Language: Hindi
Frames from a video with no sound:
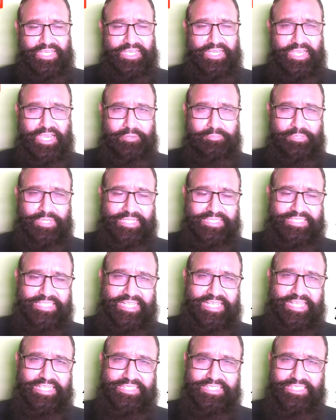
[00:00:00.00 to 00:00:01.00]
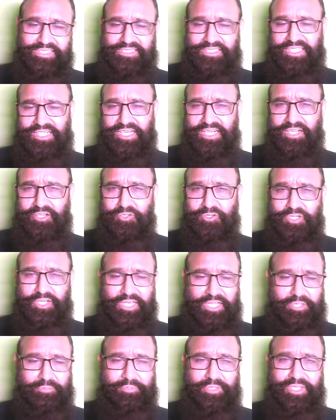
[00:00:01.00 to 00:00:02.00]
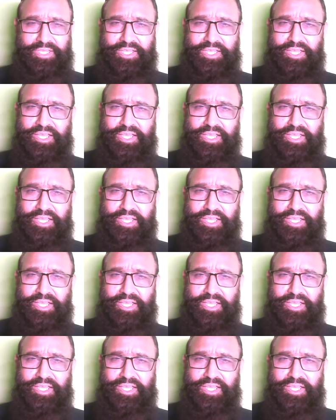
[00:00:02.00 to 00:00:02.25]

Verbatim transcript: आप रहते हैं या सारा करीबी